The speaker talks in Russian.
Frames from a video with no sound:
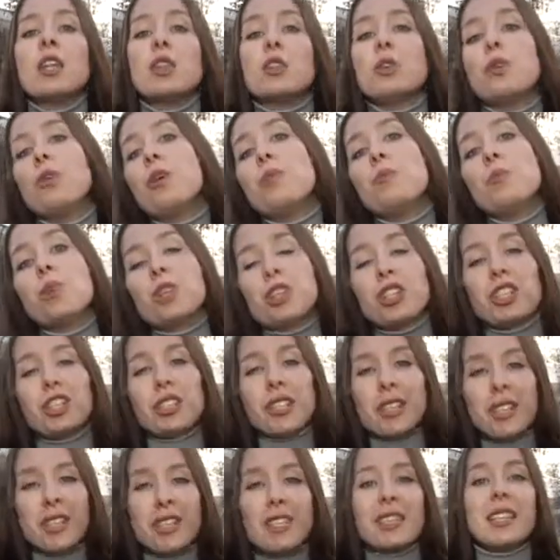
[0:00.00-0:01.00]
то можете
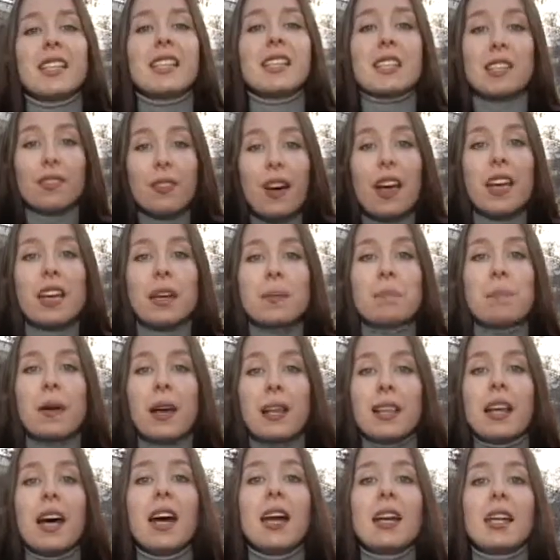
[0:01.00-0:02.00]
нести свои
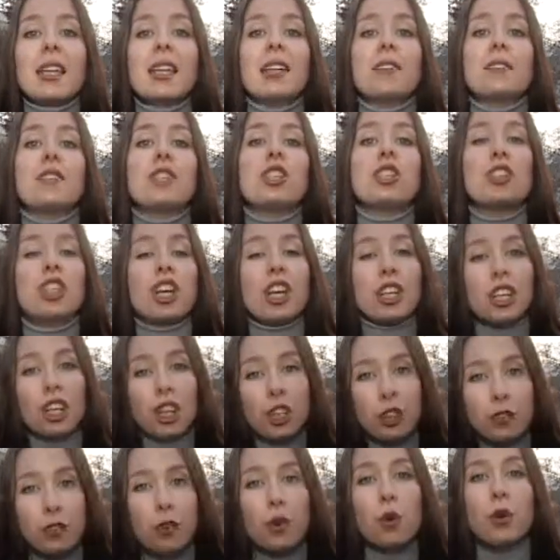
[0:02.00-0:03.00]
подарки в течение
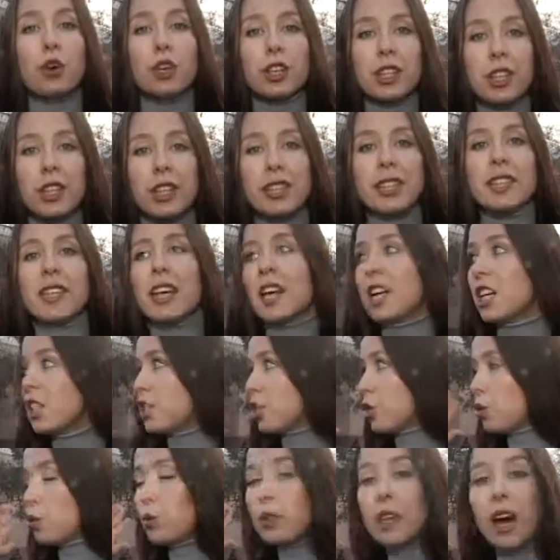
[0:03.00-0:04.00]
двух недель
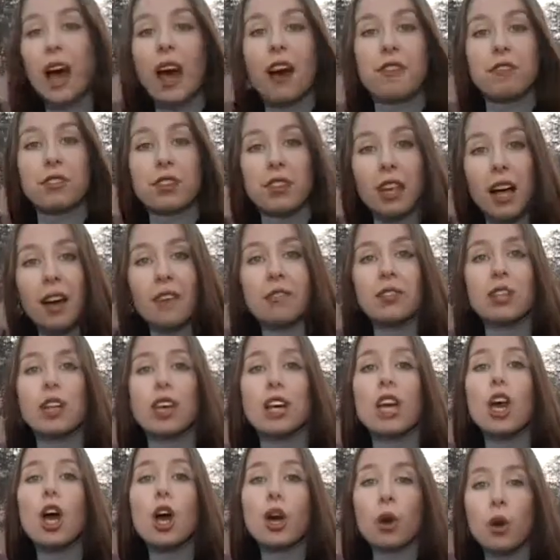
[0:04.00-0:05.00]
сюда, в
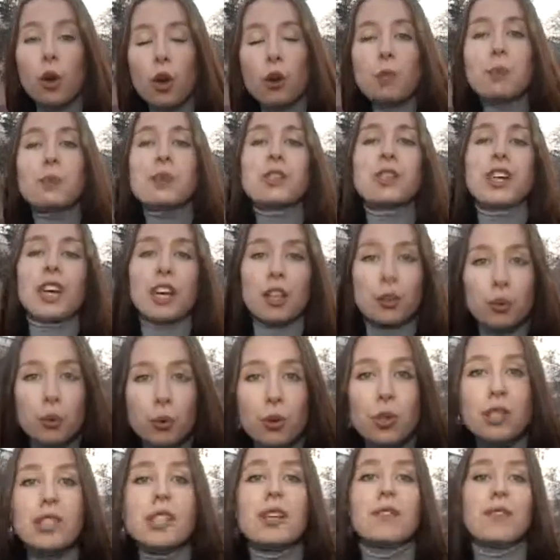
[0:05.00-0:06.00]
главный корпус
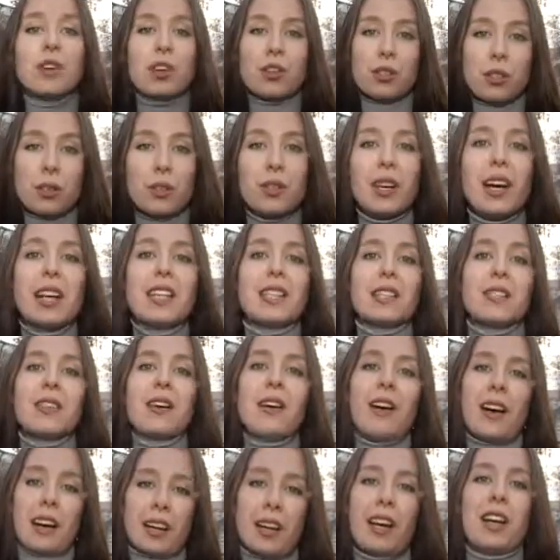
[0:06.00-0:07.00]
Оренбургского
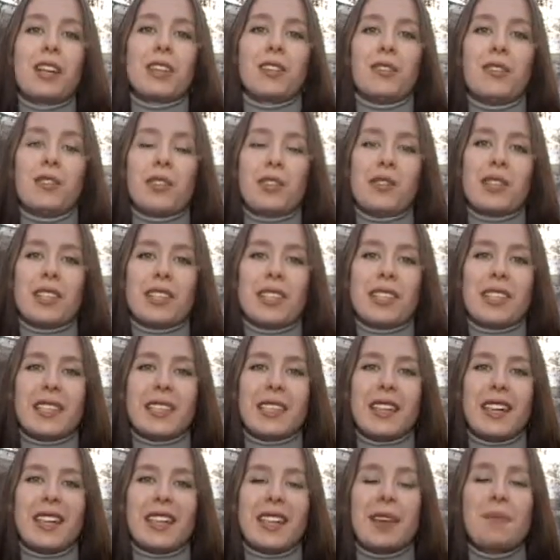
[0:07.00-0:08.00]
государственного аграрного
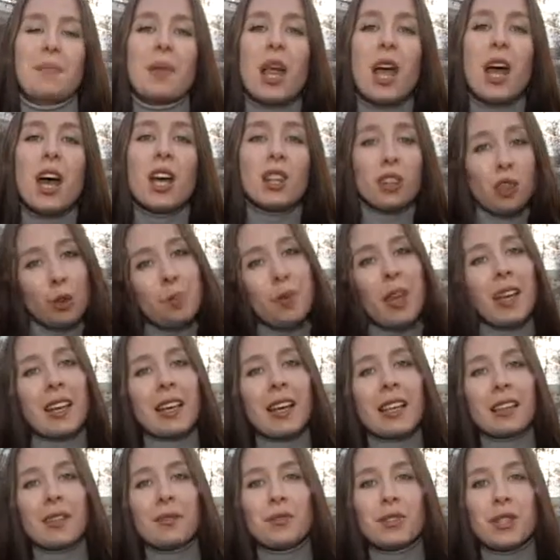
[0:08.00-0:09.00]
университета. Но ну, у меня на
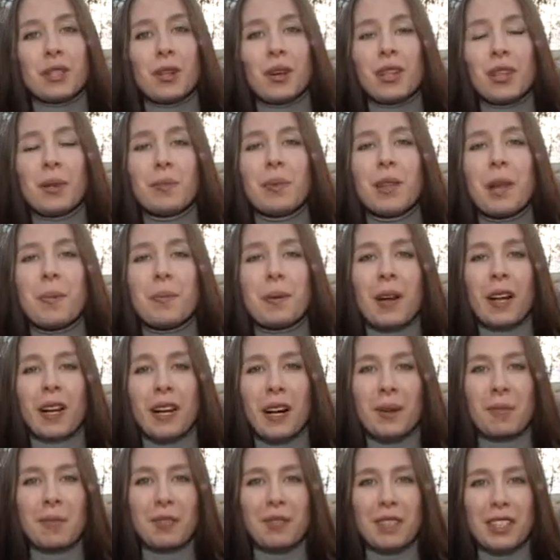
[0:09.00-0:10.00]
этом все. Это была
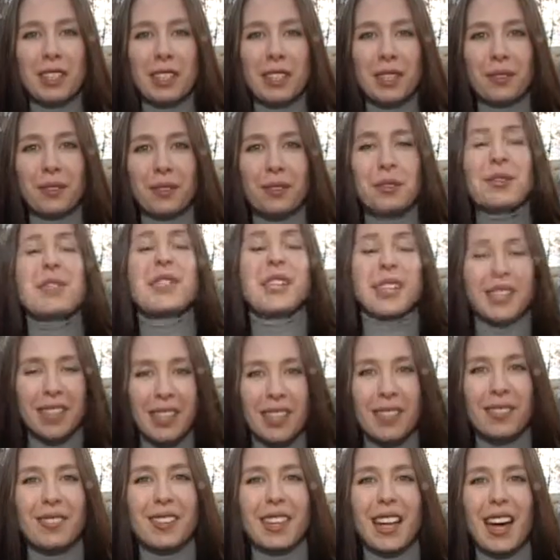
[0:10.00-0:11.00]
программа «Вести ВУЗ». До
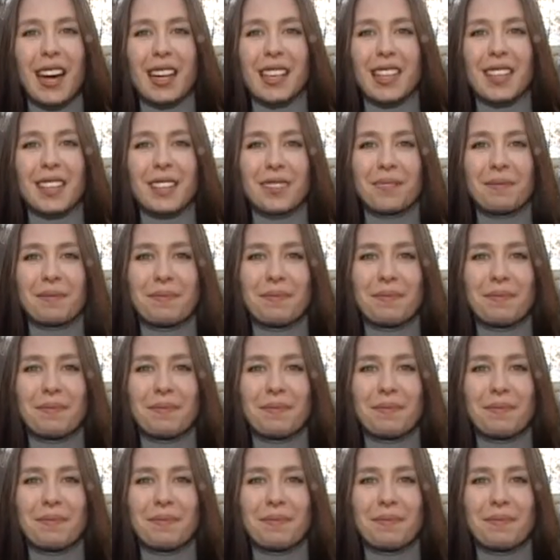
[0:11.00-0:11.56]
свидания.